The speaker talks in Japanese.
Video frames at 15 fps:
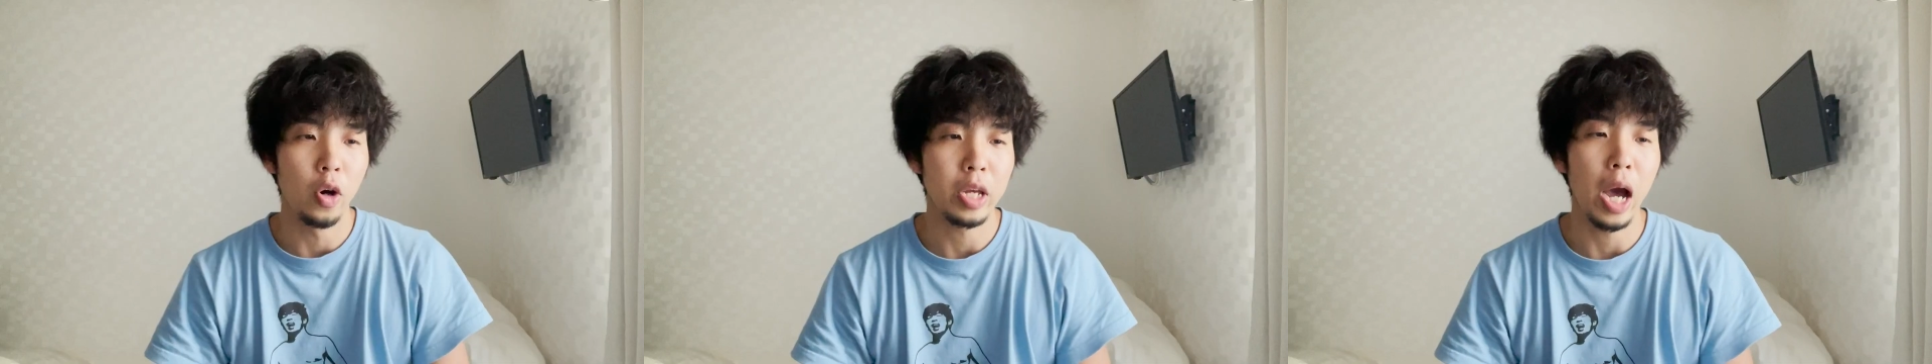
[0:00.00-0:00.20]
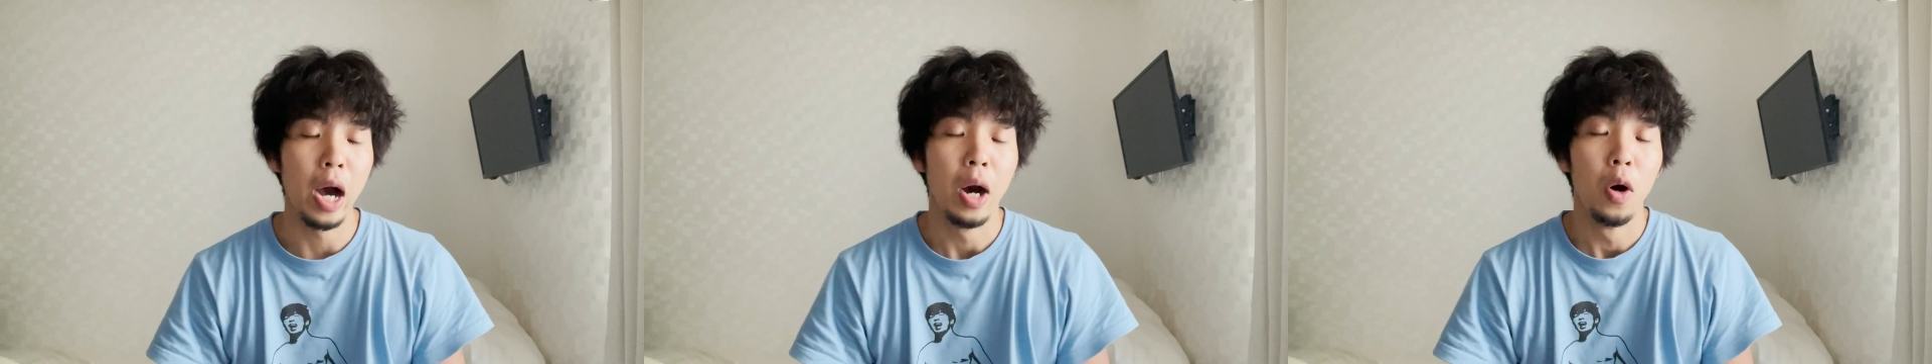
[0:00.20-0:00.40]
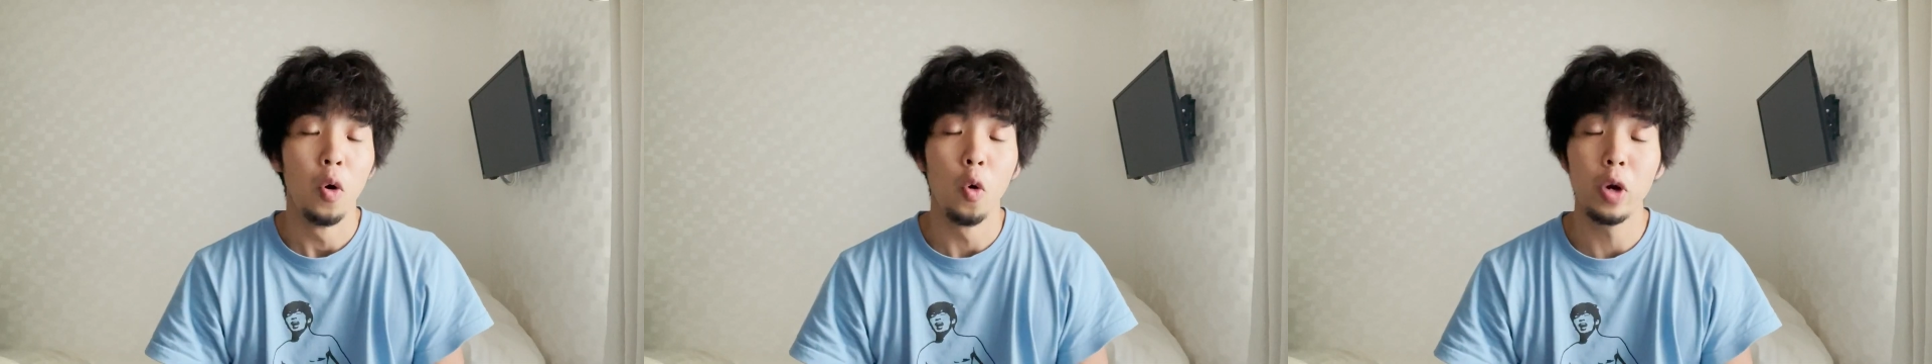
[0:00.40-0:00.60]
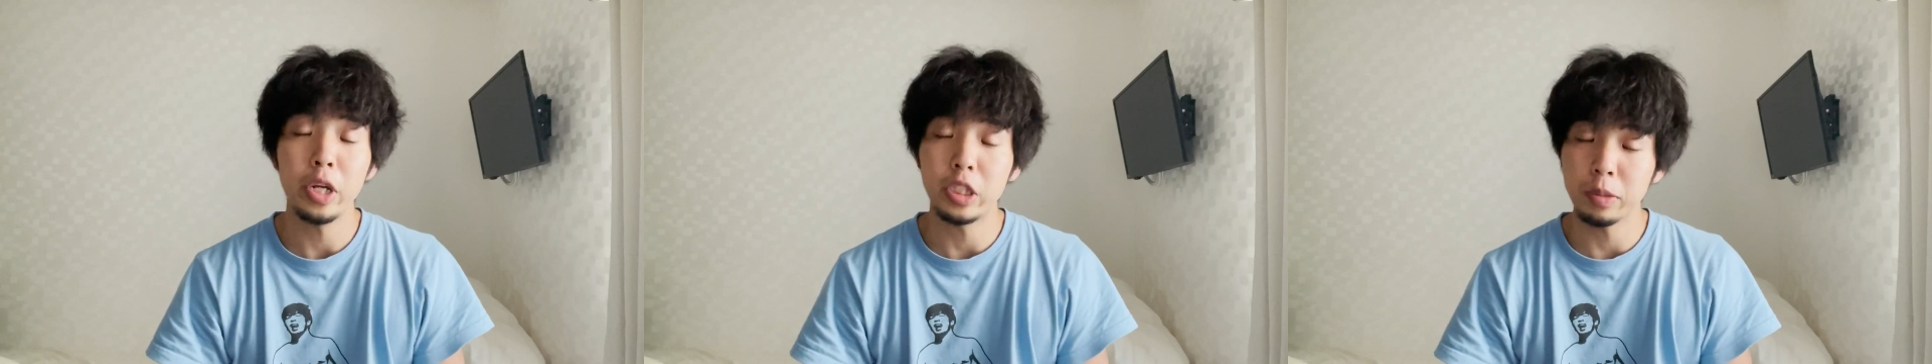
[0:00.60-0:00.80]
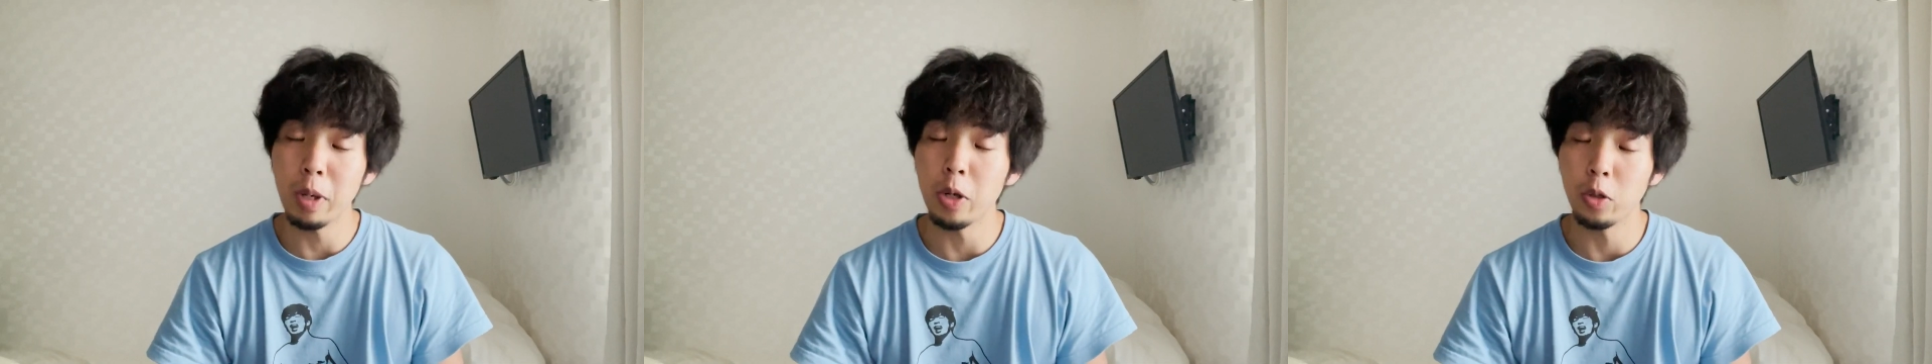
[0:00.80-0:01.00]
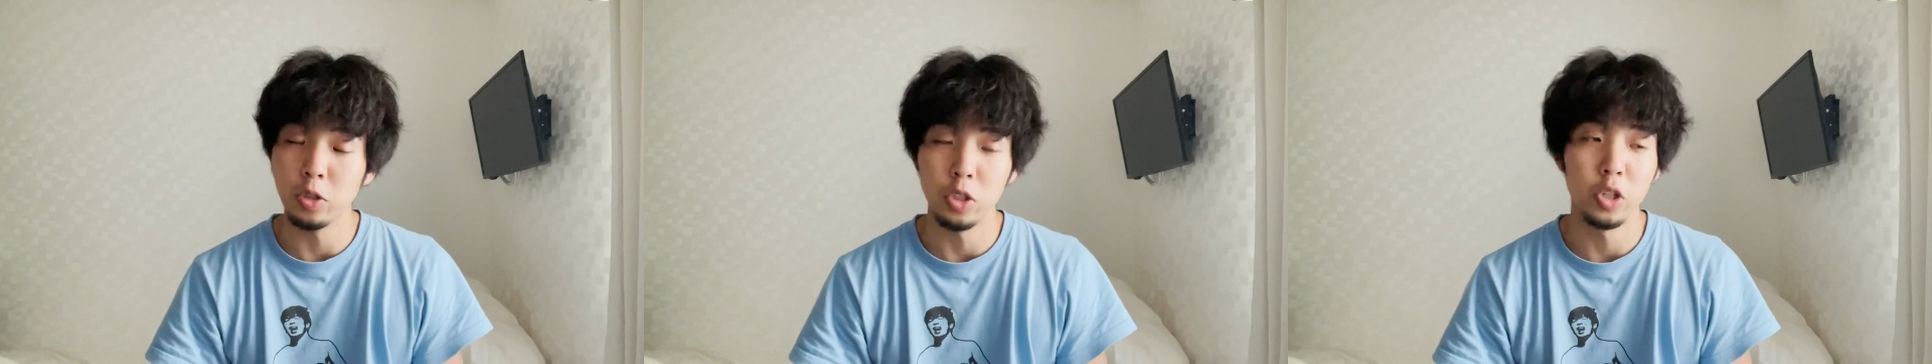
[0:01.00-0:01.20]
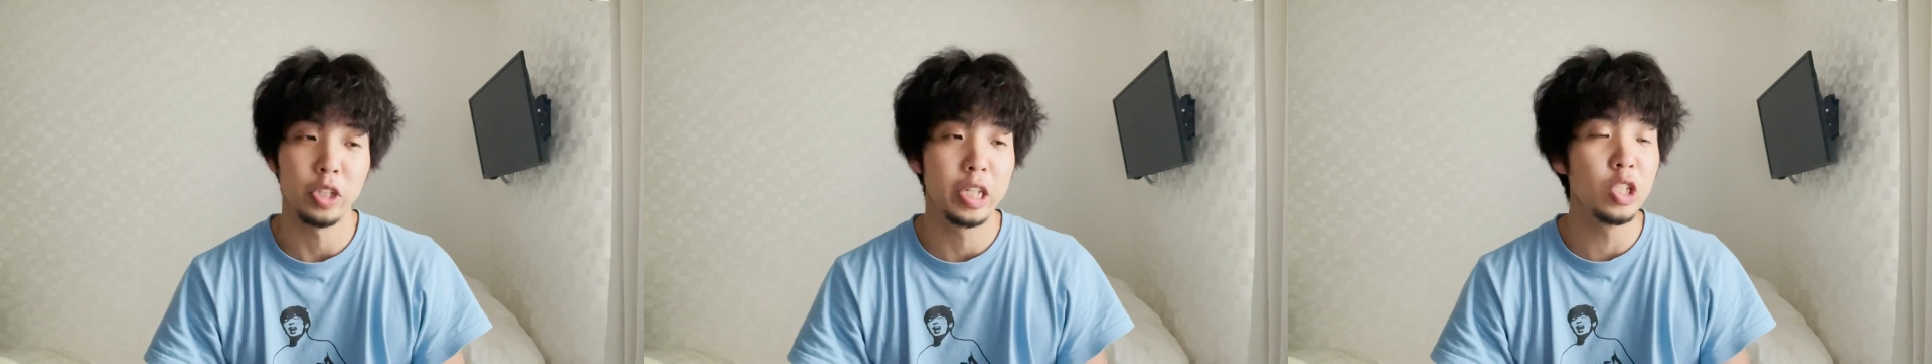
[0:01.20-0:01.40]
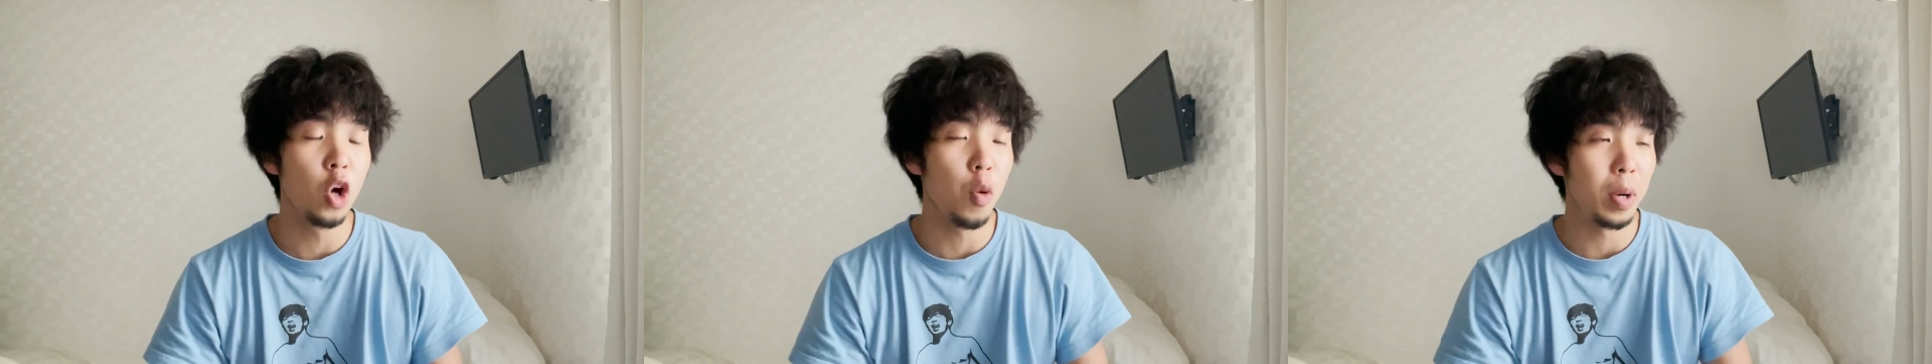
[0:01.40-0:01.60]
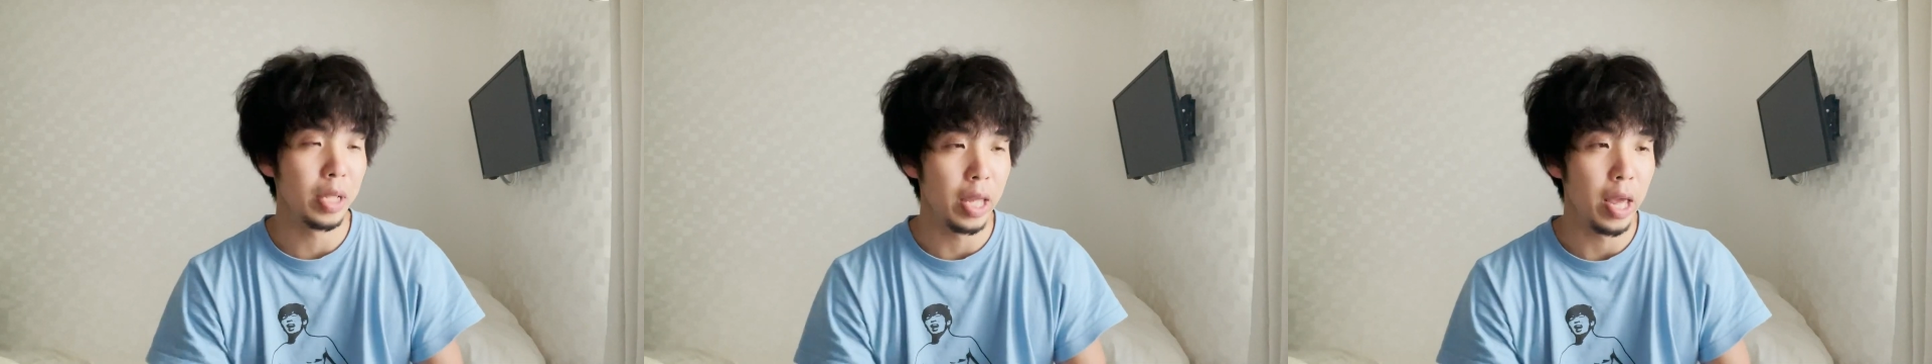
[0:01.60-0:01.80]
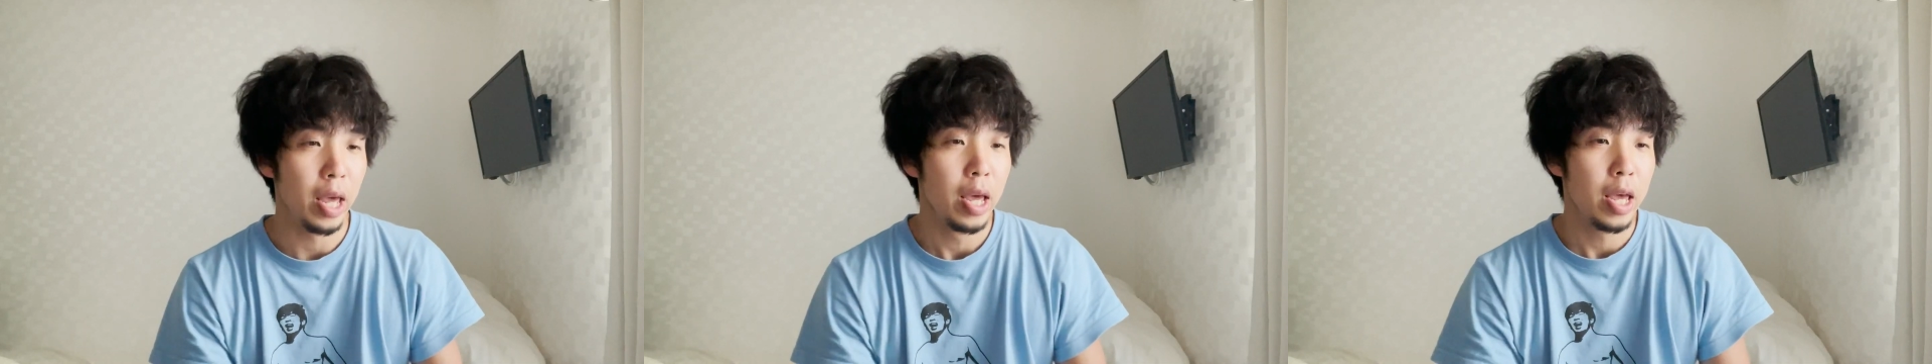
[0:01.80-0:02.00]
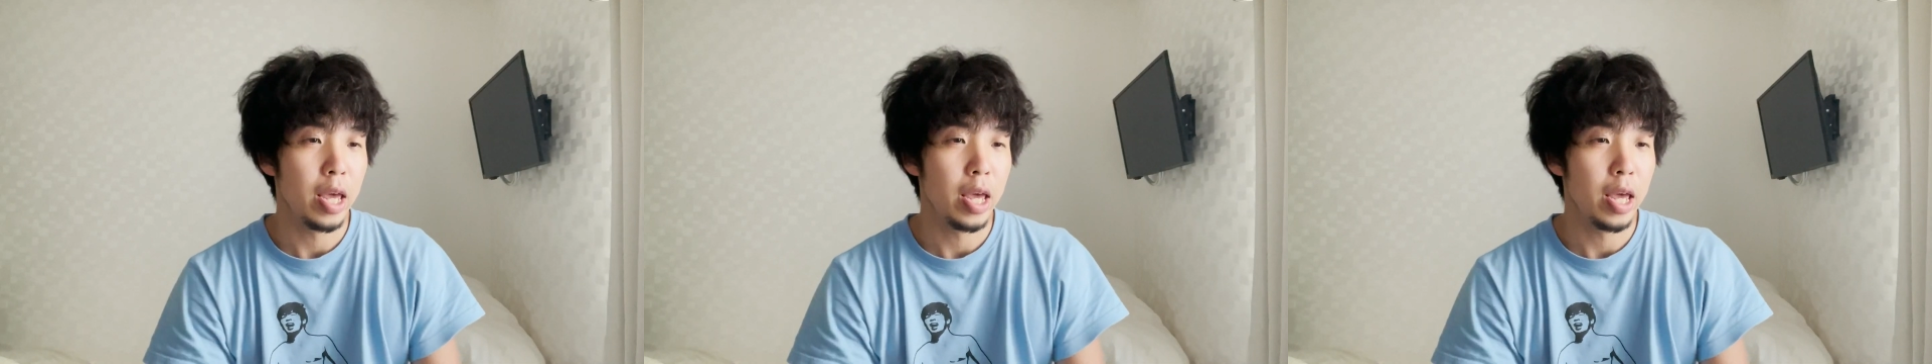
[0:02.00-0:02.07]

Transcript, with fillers: いや、オリックスバファローズ、昨日まで、